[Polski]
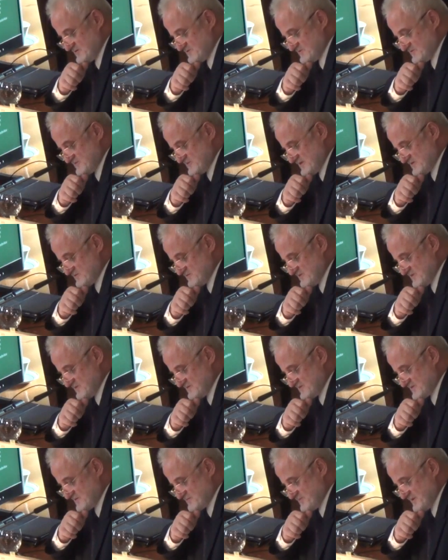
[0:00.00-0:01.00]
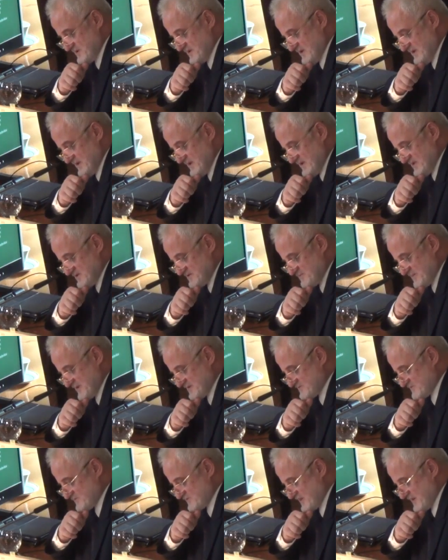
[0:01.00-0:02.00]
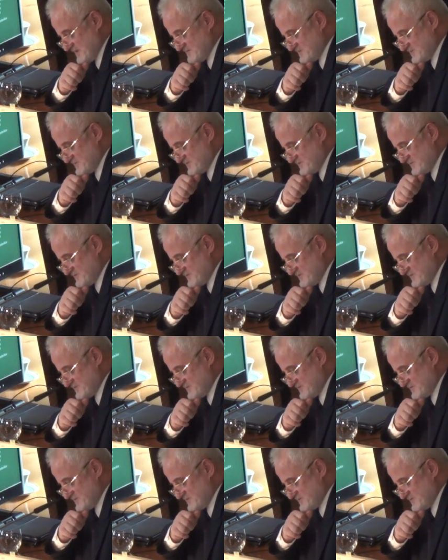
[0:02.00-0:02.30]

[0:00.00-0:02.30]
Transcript: sąsiadujących z, z placówkami